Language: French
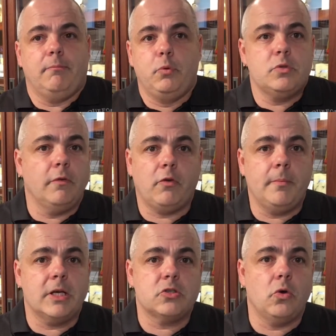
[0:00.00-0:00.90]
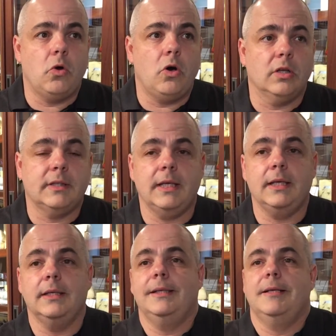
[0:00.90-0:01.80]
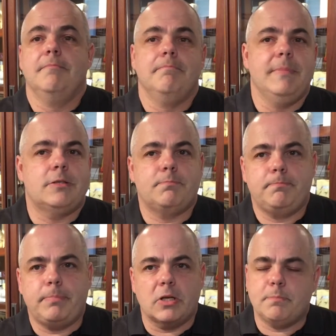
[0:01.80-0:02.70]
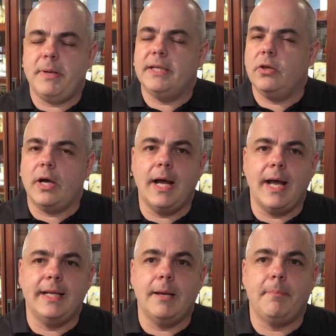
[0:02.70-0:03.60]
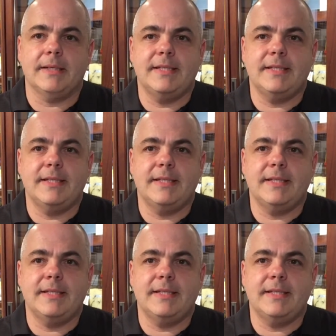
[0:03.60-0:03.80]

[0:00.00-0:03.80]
plus de fromages seront rentrés mais je ne pense pas qu'il y aura un impact.